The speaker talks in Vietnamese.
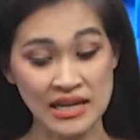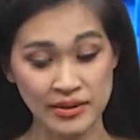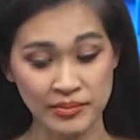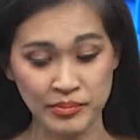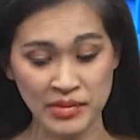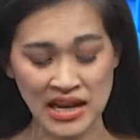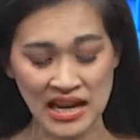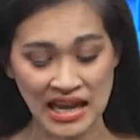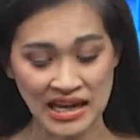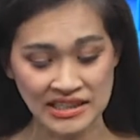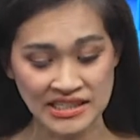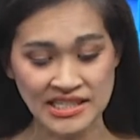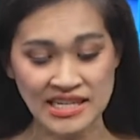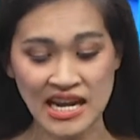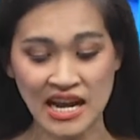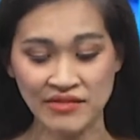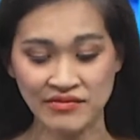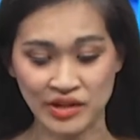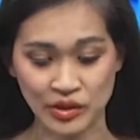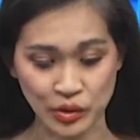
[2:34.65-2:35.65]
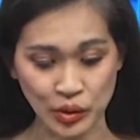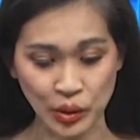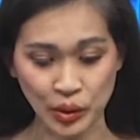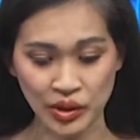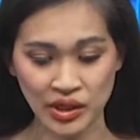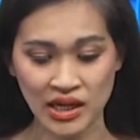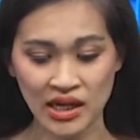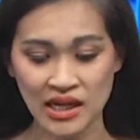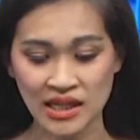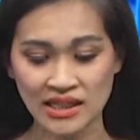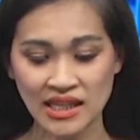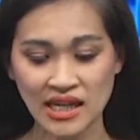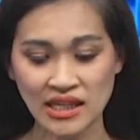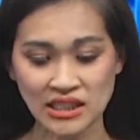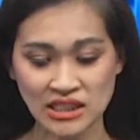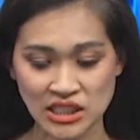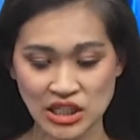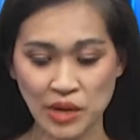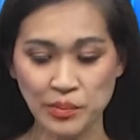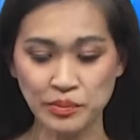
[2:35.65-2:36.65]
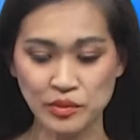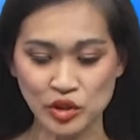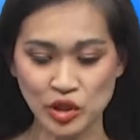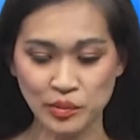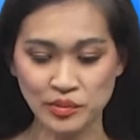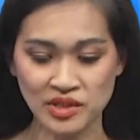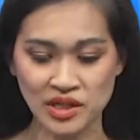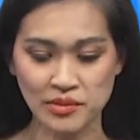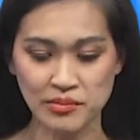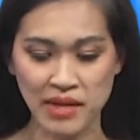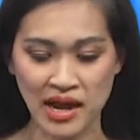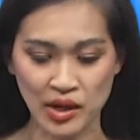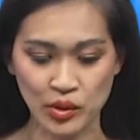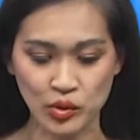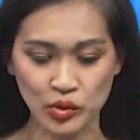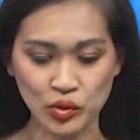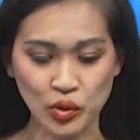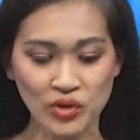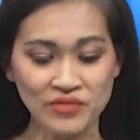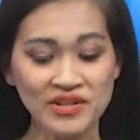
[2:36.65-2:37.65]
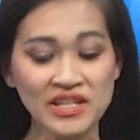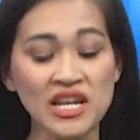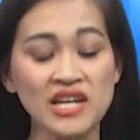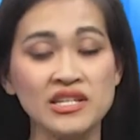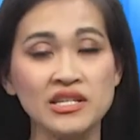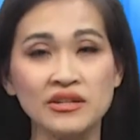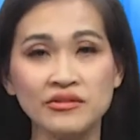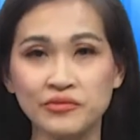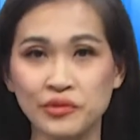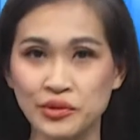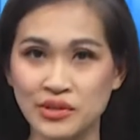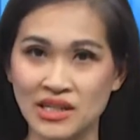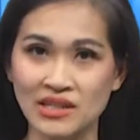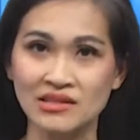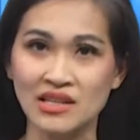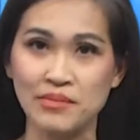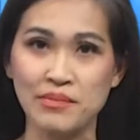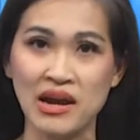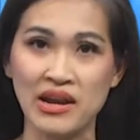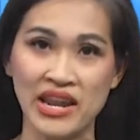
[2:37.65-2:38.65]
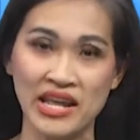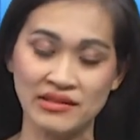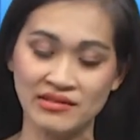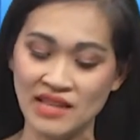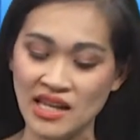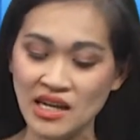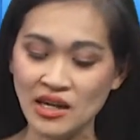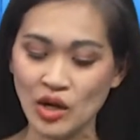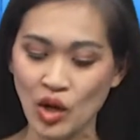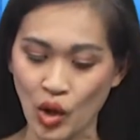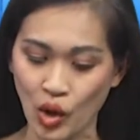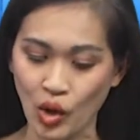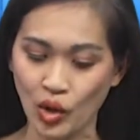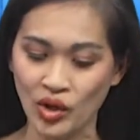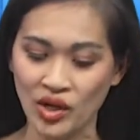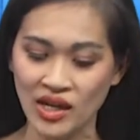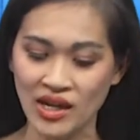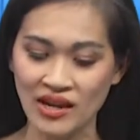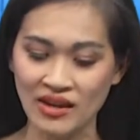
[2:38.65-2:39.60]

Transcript: Melania và tôi, thăng trầm trong tình bạn của tôi với Đệ Nhất Phu Nhân thì bà đã tiết lộ